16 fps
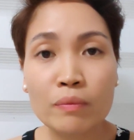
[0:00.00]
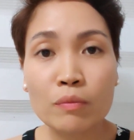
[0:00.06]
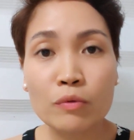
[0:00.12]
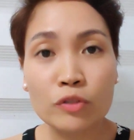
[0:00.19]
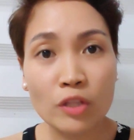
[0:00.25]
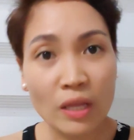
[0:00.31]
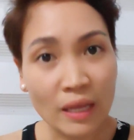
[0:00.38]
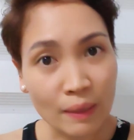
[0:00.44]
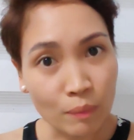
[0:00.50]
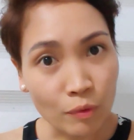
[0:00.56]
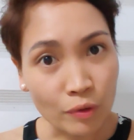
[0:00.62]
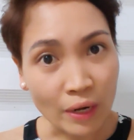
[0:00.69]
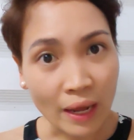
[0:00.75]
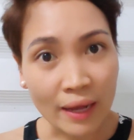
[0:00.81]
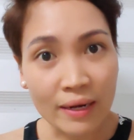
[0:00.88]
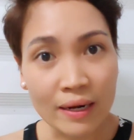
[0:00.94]
Munting
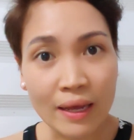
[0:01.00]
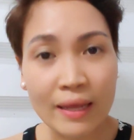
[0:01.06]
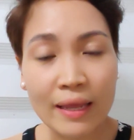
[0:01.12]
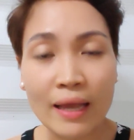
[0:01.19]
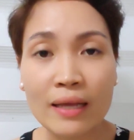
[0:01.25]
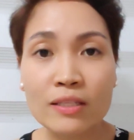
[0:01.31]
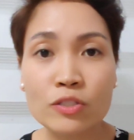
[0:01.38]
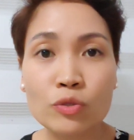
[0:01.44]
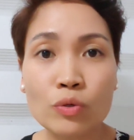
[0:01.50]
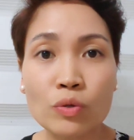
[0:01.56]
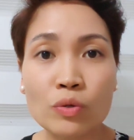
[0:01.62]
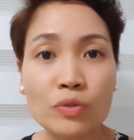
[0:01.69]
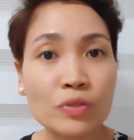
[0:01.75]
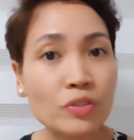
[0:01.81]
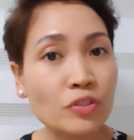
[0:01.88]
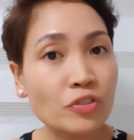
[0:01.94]
Ibunan. Ayan,
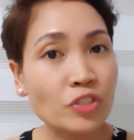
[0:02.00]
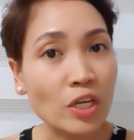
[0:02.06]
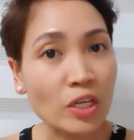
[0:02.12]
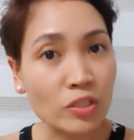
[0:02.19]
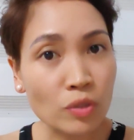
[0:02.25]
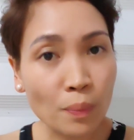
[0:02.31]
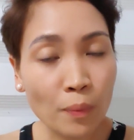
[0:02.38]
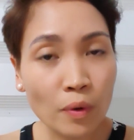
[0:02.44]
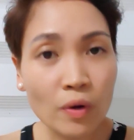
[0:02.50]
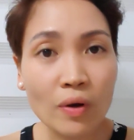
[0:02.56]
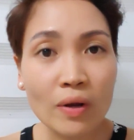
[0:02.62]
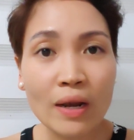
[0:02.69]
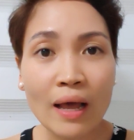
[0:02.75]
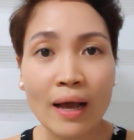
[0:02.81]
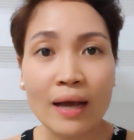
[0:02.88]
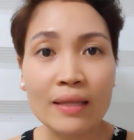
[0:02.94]
so check nyo
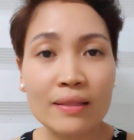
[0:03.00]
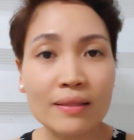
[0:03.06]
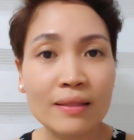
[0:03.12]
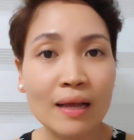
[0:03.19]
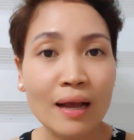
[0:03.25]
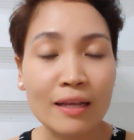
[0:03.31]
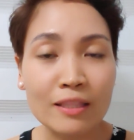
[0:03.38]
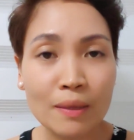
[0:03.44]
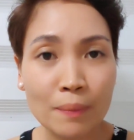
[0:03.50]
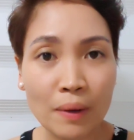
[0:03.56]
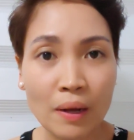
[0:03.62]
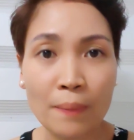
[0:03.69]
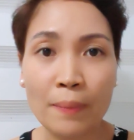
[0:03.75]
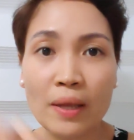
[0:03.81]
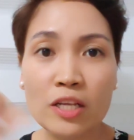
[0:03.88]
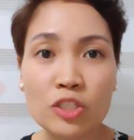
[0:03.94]
po lahat ng ating
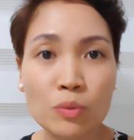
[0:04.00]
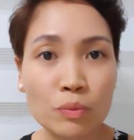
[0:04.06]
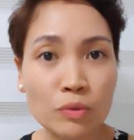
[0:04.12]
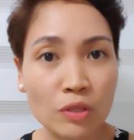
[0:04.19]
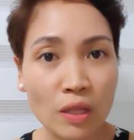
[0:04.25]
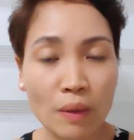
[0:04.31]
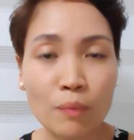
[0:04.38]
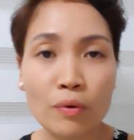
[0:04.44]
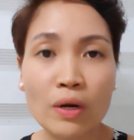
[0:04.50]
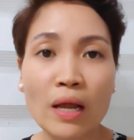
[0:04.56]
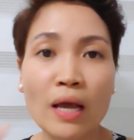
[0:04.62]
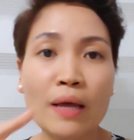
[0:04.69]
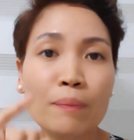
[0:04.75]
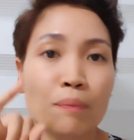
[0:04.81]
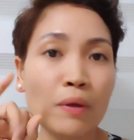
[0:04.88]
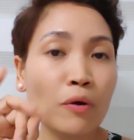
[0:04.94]
mga page, Munting
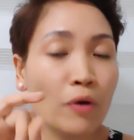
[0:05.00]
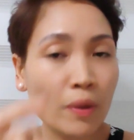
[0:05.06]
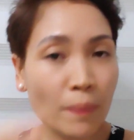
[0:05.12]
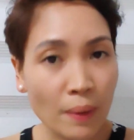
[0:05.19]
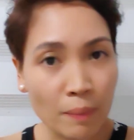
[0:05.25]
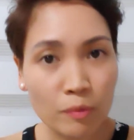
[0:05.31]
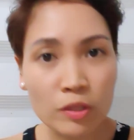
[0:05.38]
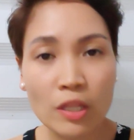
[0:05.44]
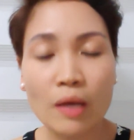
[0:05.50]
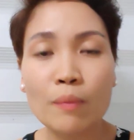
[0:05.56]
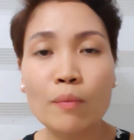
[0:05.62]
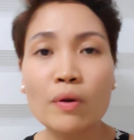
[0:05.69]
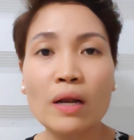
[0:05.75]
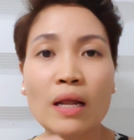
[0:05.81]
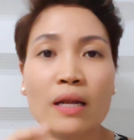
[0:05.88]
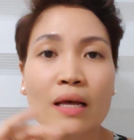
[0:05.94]
Ibunan, Pikoy by Munting
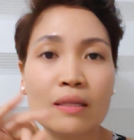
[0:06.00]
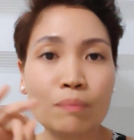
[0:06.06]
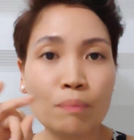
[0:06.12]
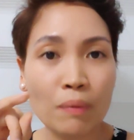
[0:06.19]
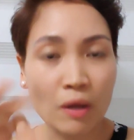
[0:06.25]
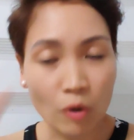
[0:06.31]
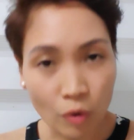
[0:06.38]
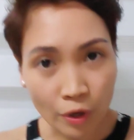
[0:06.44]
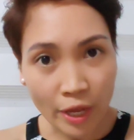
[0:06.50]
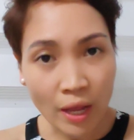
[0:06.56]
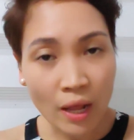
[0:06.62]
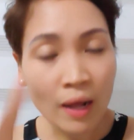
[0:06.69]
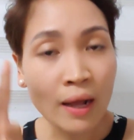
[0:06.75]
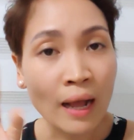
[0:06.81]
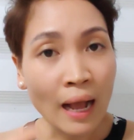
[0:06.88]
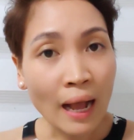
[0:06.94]
Ibunan at
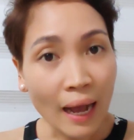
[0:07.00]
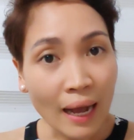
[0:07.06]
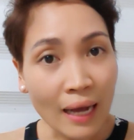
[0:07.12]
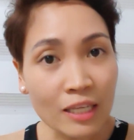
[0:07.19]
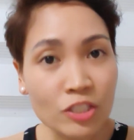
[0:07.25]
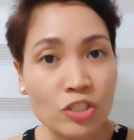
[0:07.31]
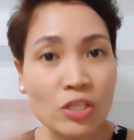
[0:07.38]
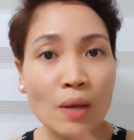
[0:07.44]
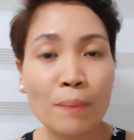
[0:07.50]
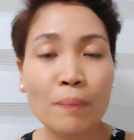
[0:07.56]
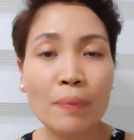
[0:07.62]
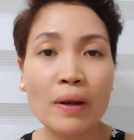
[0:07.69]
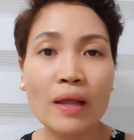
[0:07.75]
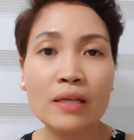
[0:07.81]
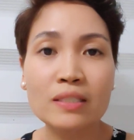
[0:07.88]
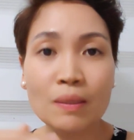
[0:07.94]
Pikoy at
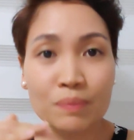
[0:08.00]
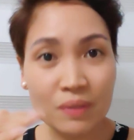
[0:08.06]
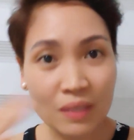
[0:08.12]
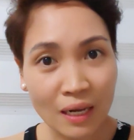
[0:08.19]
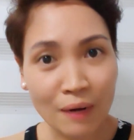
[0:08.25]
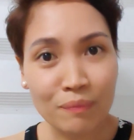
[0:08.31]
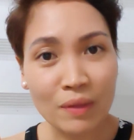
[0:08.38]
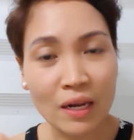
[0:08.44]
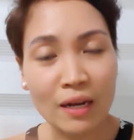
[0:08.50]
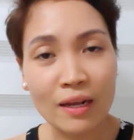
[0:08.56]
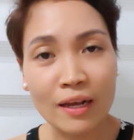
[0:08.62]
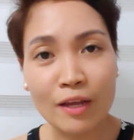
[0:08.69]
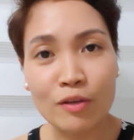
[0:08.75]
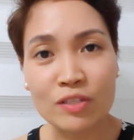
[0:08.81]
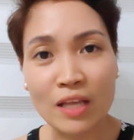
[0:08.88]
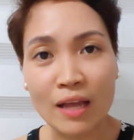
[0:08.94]
syempre, subscribe na
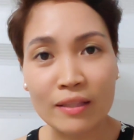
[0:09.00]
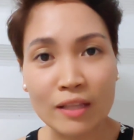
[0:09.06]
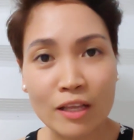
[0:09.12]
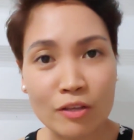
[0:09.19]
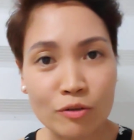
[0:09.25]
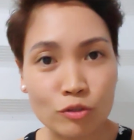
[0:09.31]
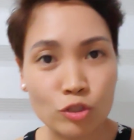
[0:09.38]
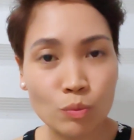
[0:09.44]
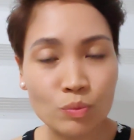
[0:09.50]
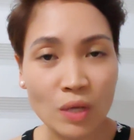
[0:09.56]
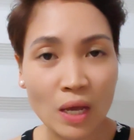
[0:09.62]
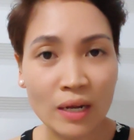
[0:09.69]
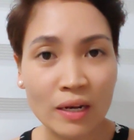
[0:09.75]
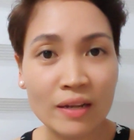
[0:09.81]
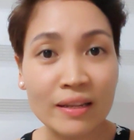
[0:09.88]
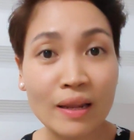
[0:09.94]
rin kayo sa ating YouTube
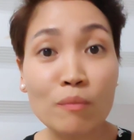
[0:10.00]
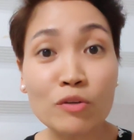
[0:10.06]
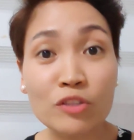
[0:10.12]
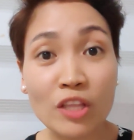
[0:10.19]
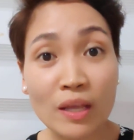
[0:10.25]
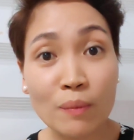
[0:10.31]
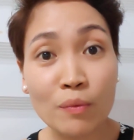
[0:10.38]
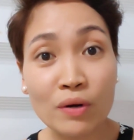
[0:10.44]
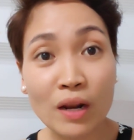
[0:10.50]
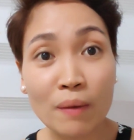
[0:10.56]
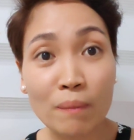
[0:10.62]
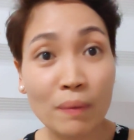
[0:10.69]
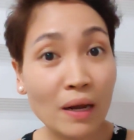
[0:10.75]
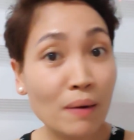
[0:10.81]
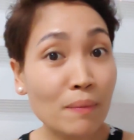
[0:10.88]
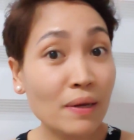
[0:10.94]
channel na
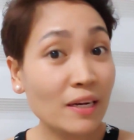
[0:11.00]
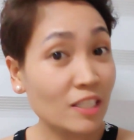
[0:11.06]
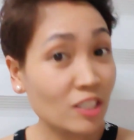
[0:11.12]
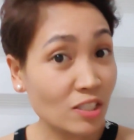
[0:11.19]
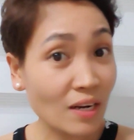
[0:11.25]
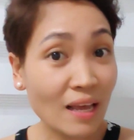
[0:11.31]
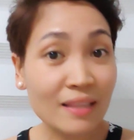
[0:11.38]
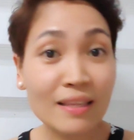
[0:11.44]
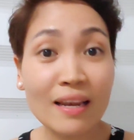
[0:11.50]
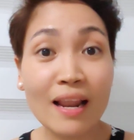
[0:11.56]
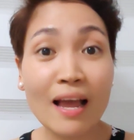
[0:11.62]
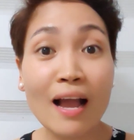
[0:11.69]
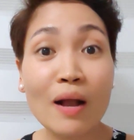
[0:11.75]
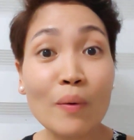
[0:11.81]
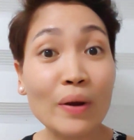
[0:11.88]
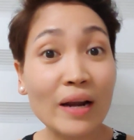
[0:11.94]
Muntibunan para ma-reach natin
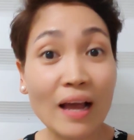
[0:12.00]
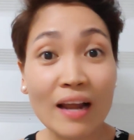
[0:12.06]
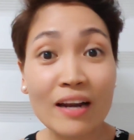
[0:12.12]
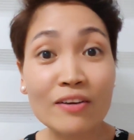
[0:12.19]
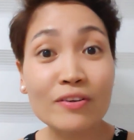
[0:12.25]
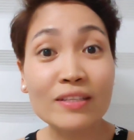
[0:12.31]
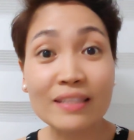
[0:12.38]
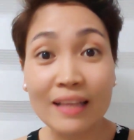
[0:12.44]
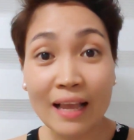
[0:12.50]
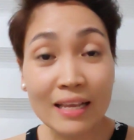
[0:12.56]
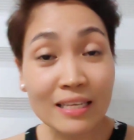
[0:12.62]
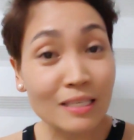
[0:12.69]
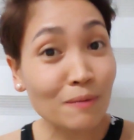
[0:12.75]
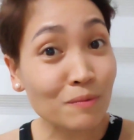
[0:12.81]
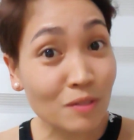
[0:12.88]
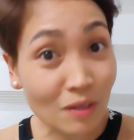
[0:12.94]
ang 100k
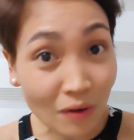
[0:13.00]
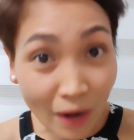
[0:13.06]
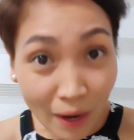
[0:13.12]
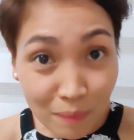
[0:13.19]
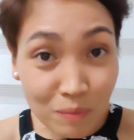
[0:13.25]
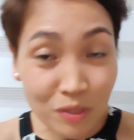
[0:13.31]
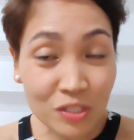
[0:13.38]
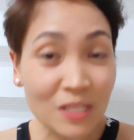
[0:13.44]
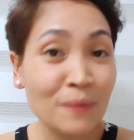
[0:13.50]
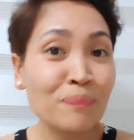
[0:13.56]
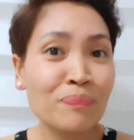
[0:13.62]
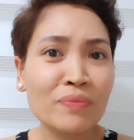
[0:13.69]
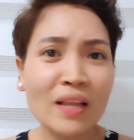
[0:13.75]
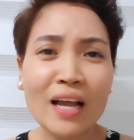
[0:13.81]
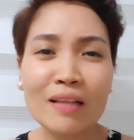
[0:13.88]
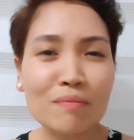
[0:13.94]
subscribers
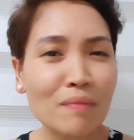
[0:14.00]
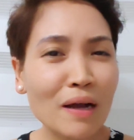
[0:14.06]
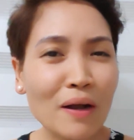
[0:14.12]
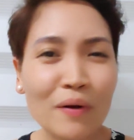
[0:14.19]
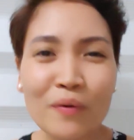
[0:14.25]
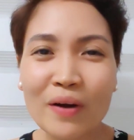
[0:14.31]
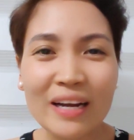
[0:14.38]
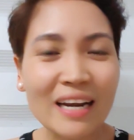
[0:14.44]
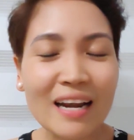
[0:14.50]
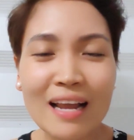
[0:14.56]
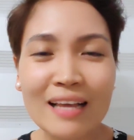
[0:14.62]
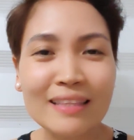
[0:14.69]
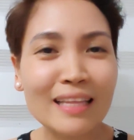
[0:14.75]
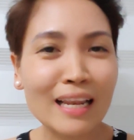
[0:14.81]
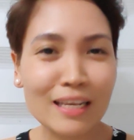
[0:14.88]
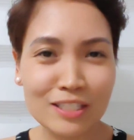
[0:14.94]
at makuha
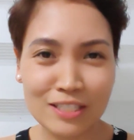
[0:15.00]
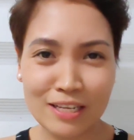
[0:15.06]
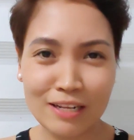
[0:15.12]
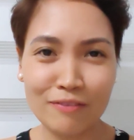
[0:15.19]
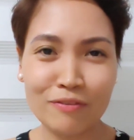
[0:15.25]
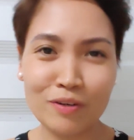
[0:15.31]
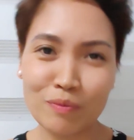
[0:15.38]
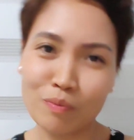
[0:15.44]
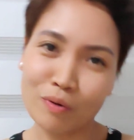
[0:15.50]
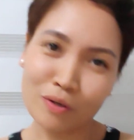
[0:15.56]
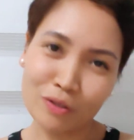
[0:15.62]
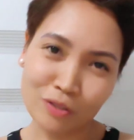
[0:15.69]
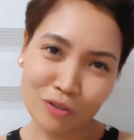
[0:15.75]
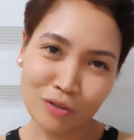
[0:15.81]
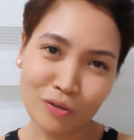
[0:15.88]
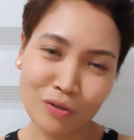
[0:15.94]
na natin ang silver
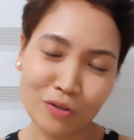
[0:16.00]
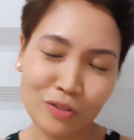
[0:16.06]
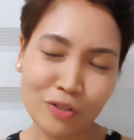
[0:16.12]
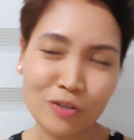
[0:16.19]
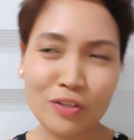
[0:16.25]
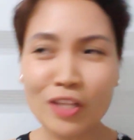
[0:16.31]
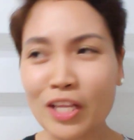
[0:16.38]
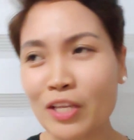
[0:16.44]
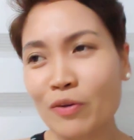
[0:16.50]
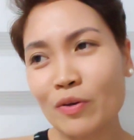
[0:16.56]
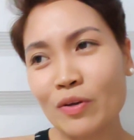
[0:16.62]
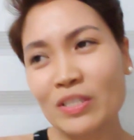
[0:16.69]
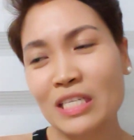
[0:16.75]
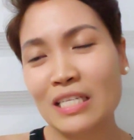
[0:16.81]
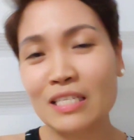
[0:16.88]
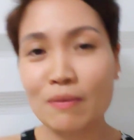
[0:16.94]
button. Yun din
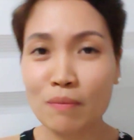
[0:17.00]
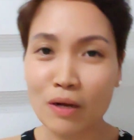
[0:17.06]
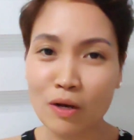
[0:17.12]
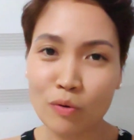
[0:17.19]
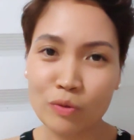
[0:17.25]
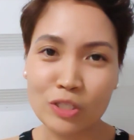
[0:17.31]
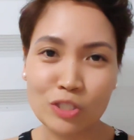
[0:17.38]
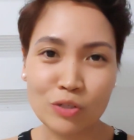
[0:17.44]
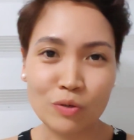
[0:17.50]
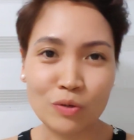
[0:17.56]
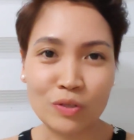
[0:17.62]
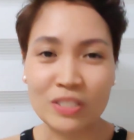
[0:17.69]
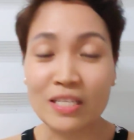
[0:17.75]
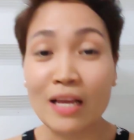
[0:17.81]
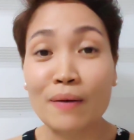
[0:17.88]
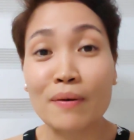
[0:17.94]
yung isa sa mga wish
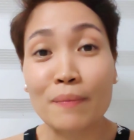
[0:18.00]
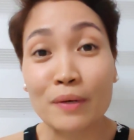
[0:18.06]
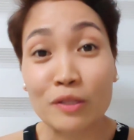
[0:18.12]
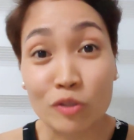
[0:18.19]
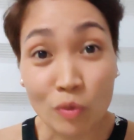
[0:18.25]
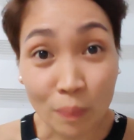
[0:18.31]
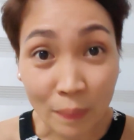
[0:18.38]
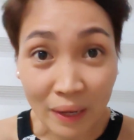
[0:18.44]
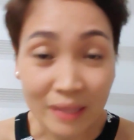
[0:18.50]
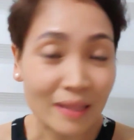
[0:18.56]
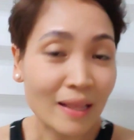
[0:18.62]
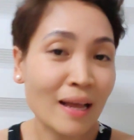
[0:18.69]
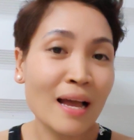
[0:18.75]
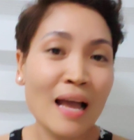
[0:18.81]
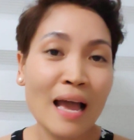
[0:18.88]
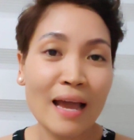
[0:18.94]
ko. Sana na matupad.